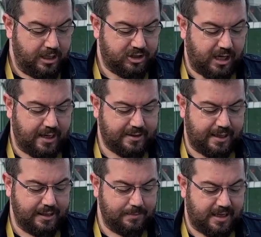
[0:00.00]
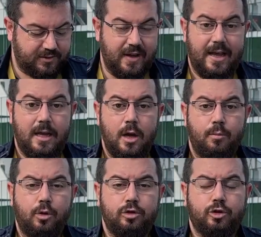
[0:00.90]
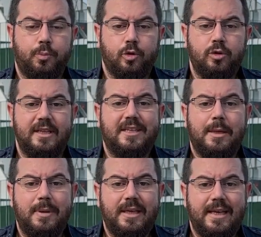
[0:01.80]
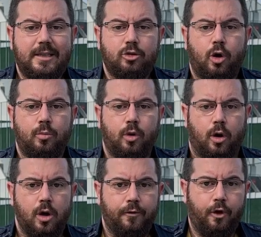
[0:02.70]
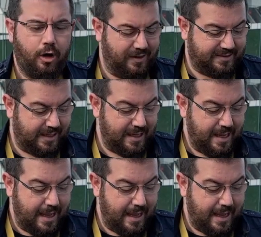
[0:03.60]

Çağatay Yılmaz ve Bursaspor'un 2007 doğumlu forveti